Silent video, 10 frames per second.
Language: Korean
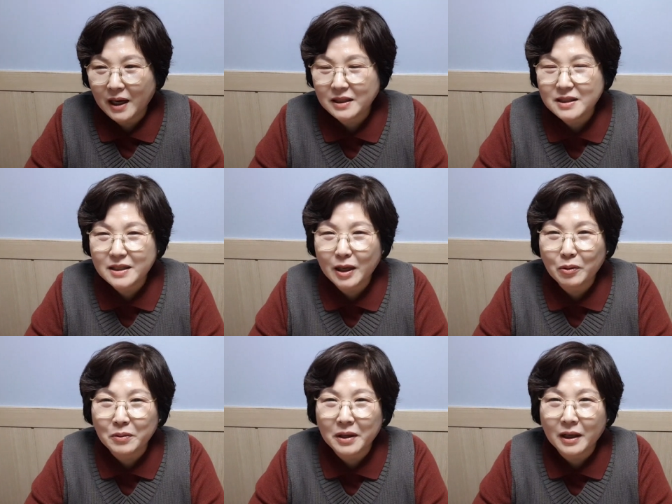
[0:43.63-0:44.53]
많이
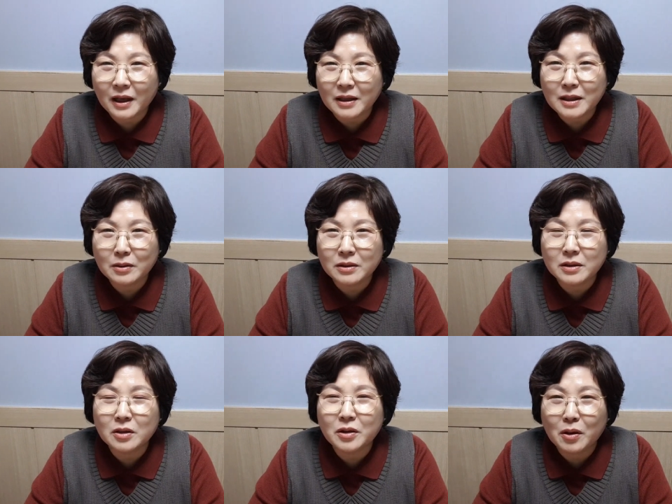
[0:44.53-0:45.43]
지혜롭게 이기,
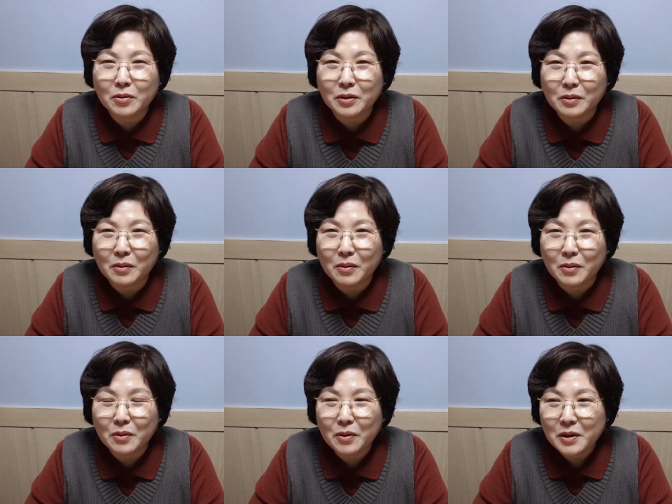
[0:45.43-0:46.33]
이겨내고
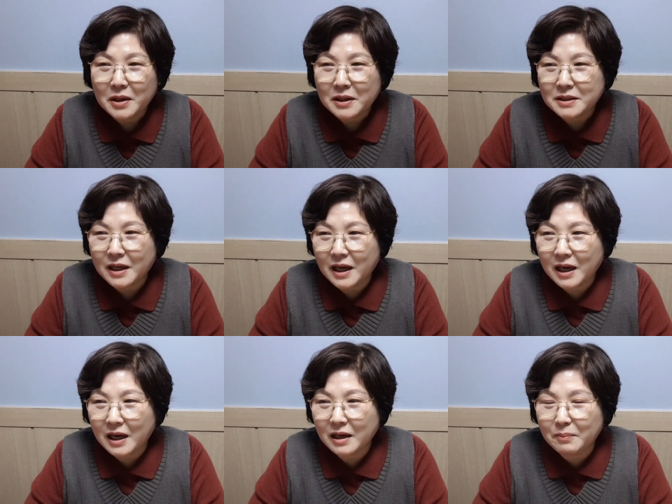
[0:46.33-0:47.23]
있고
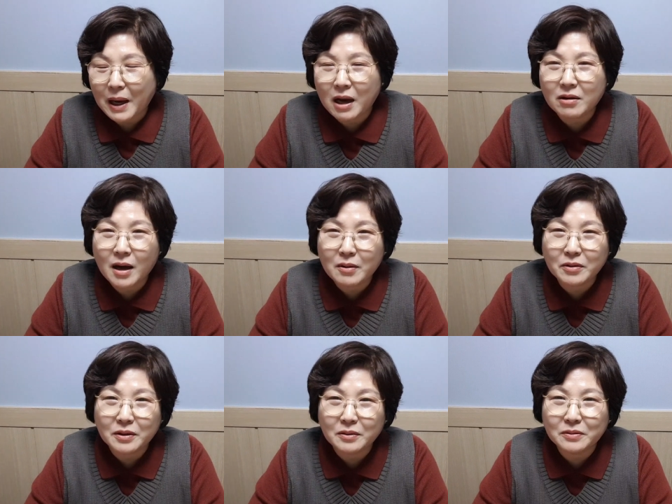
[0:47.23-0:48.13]
잘
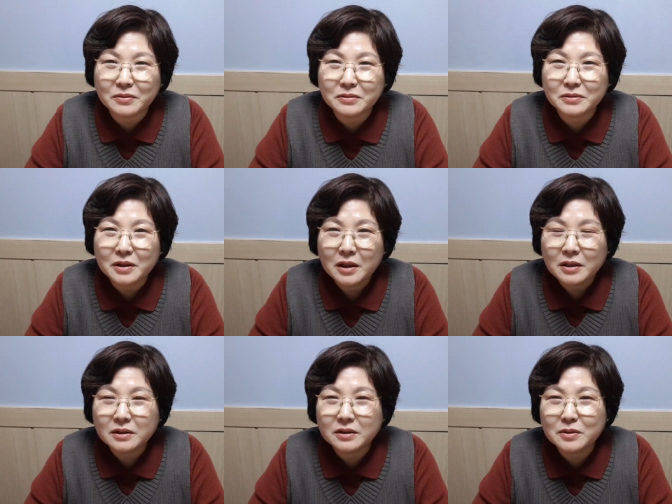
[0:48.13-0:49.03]
방어하고 있고
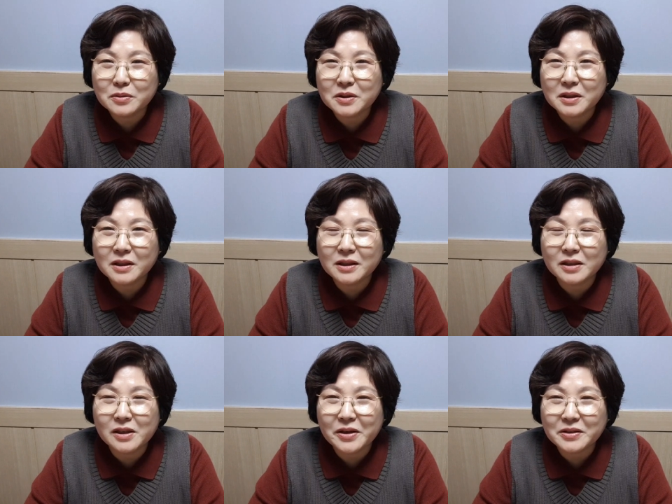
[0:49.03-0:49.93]
그런 소식들이
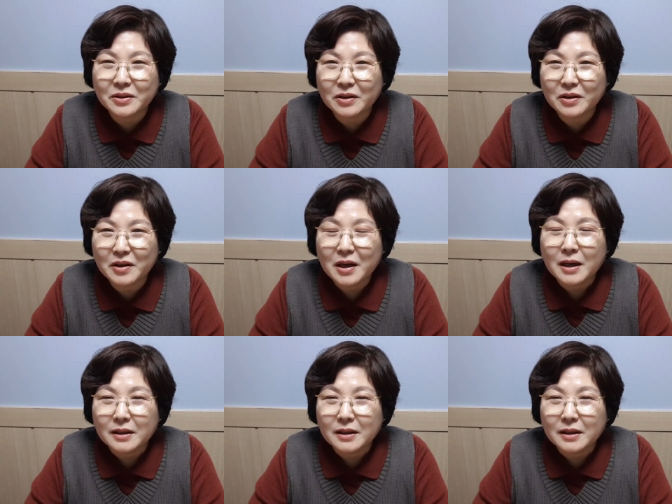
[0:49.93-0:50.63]
들려서